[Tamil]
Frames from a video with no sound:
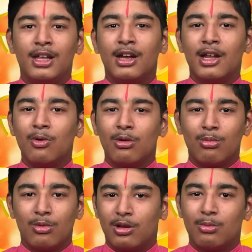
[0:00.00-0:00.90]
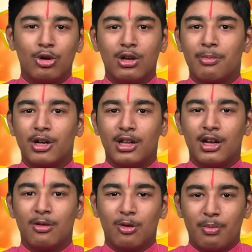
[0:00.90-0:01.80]
இல்லைனா உன்
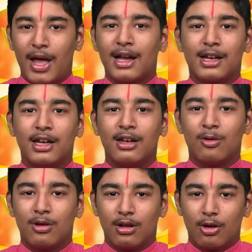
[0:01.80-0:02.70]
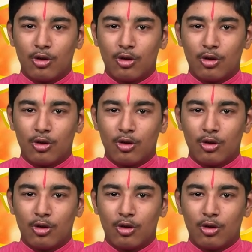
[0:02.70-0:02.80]
முடுகப்பகுதியில் உன் பேக்லேருந்து ஒரு